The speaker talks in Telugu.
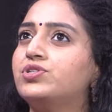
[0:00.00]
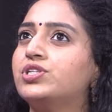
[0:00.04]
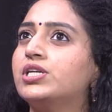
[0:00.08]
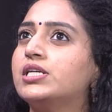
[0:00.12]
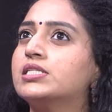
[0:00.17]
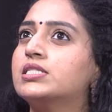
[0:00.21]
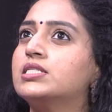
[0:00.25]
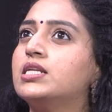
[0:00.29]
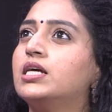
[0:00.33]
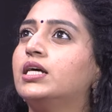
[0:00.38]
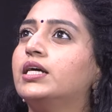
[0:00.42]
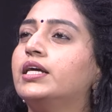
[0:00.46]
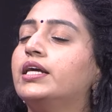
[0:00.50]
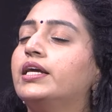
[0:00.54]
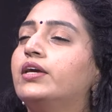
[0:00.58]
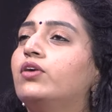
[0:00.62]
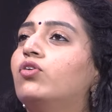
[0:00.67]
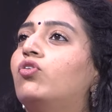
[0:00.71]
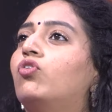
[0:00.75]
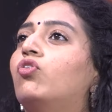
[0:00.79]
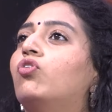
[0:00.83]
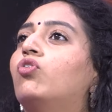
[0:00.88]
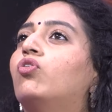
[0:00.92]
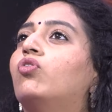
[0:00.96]
చేసిన
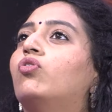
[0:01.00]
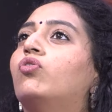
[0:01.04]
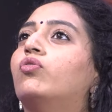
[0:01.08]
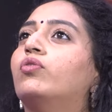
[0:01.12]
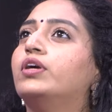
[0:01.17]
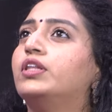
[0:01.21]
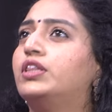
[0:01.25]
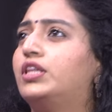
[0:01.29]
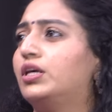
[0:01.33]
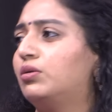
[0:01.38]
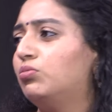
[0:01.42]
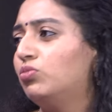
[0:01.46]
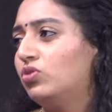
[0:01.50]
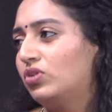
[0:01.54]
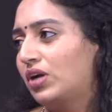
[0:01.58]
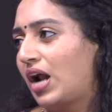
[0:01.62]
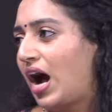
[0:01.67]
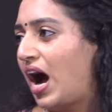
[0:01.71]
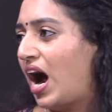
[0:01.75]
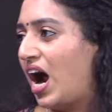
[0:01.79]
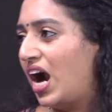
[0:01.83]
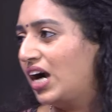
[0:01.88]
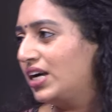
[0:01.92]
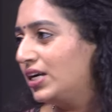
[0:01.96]
ఇంకో ఇద్దరు ముగ్గురు
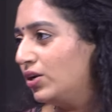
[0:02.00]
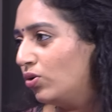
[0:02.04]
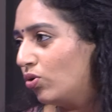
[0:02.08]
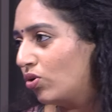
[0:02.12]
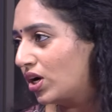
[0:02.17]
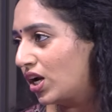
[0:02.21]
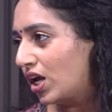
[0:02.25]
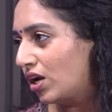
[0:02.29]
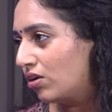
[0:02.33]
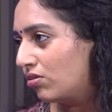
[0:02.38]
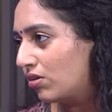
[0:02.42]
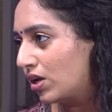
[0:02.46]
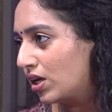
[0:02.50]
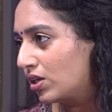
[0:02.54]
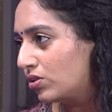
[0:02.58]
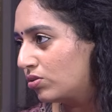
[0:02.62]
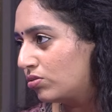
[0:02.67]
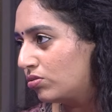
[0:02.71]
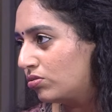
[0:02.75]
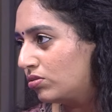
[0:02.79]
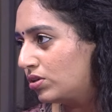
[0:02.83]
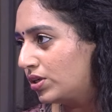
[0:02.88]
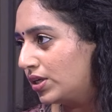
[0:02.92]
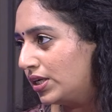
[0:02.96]
హార్డ్లీ ఒక నలుగురు
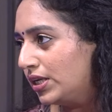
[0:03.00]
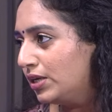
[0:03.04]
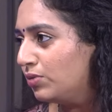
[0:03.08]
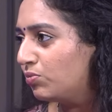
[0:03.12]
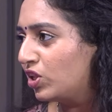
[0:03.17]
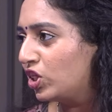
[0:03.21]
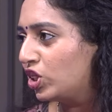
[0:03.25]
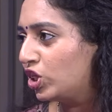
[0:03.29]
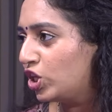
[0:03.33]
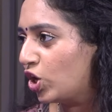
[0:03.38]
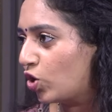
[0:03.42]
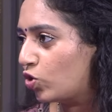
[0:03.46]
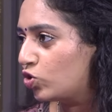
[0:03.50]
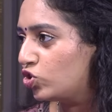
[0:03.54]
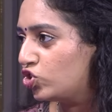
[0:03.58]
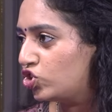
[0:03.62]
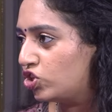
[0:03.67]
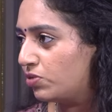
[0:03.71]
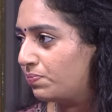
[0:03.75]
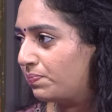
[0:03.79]
ఐదుగురు ఉంటారు ఈ మధ్య కొంచెం